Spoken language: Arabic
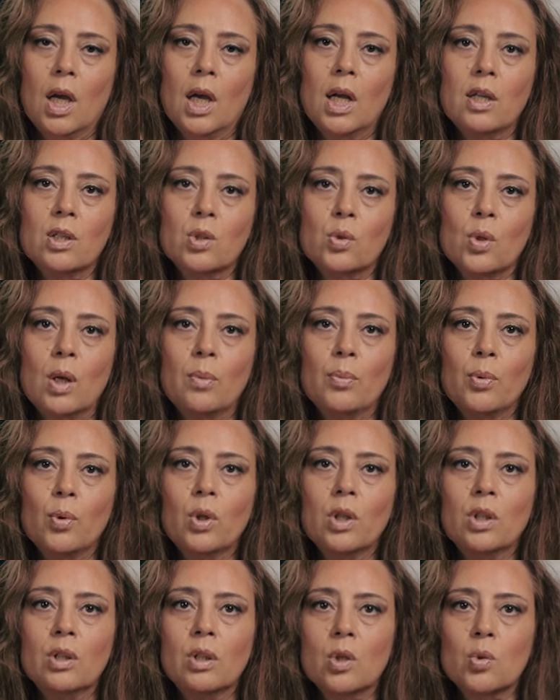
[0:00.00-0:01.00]
هنا السؤال
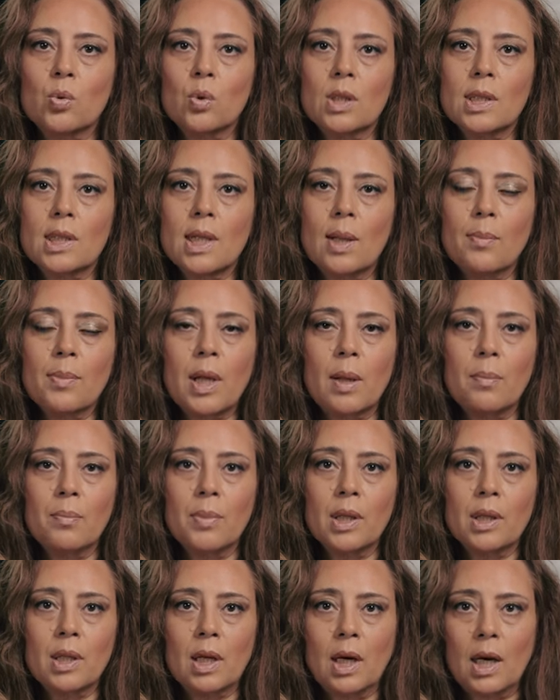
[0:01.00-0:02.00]
بيقول ان رسول الاسلام كان
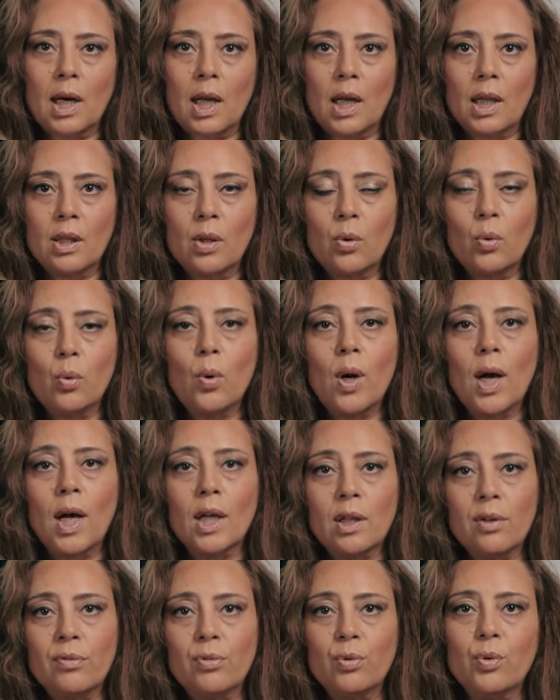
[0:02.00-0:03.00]
بيقتل العدو
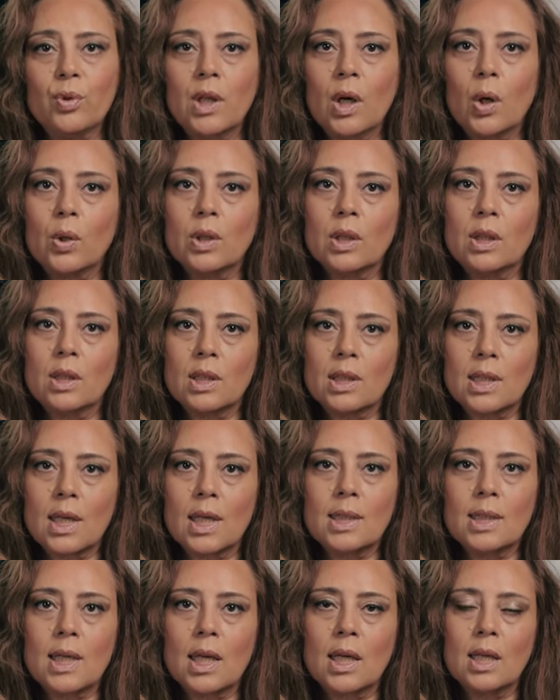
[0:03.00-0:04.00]
وهدفه انه ياخد
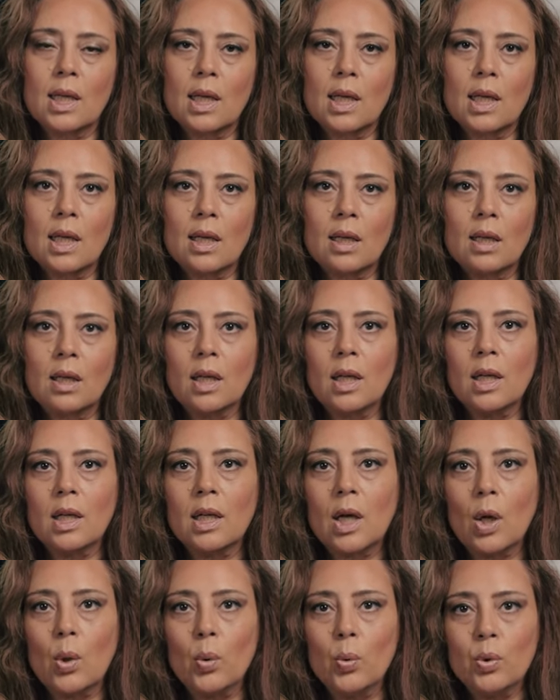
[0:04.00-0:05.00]
النساء زي ايه
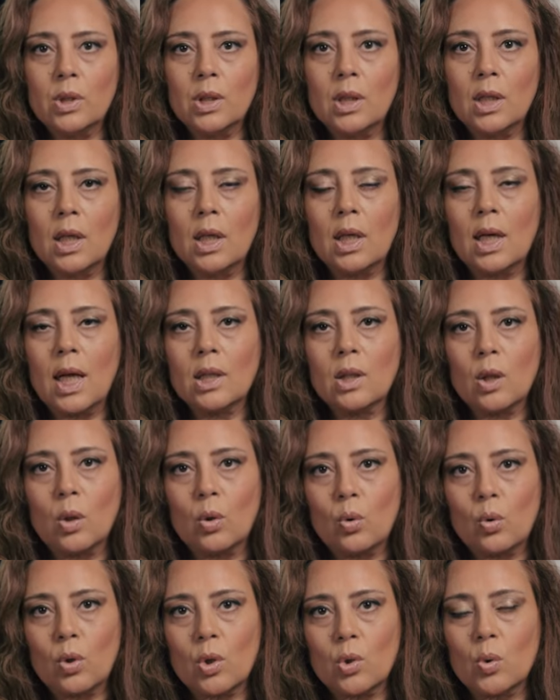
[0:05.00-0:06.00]
اليهودي اللي
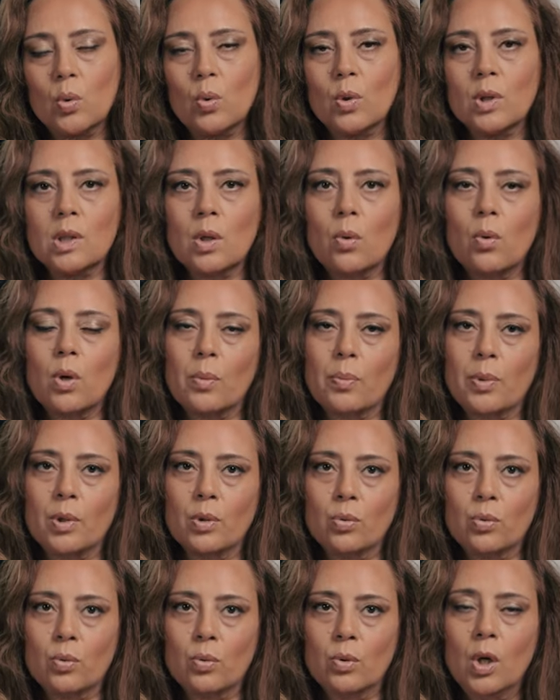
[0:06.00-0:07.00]
قتل الرسول وتزوج
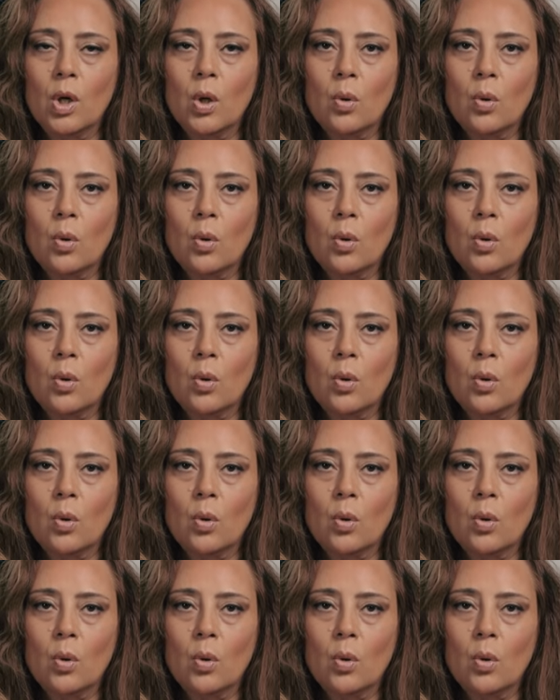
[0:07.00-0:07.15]
بنته